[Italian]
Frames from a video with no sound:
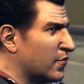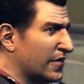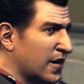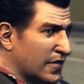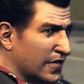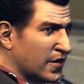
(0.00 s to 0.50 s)

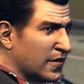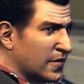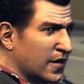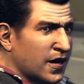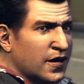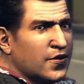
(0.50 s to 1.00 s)
Possiamo andare
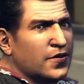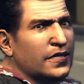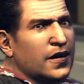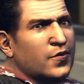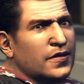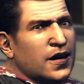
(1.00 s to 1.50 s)
a casa
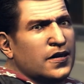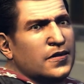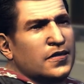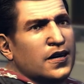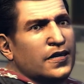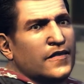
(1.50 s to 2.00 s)
di R
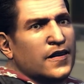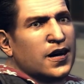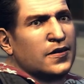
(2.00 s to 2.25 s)
o cedere